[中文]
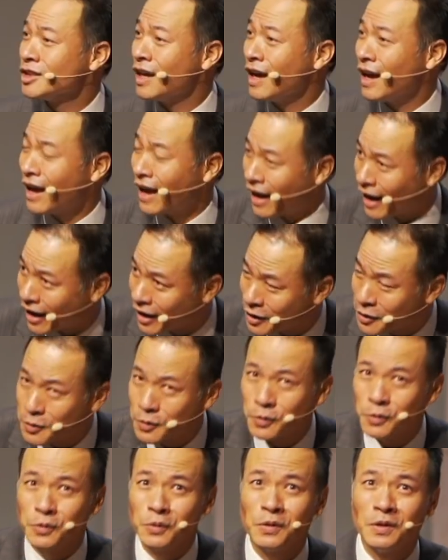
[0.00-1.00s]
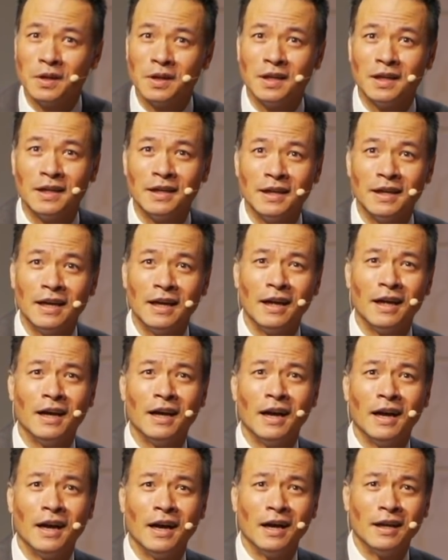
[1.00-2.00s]
骸骨
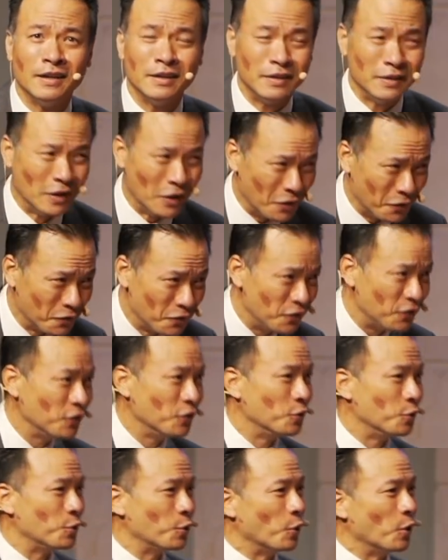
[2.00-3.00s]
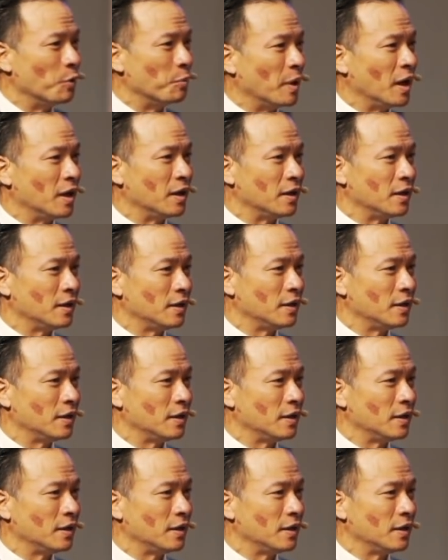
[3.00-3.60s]
能复活吗？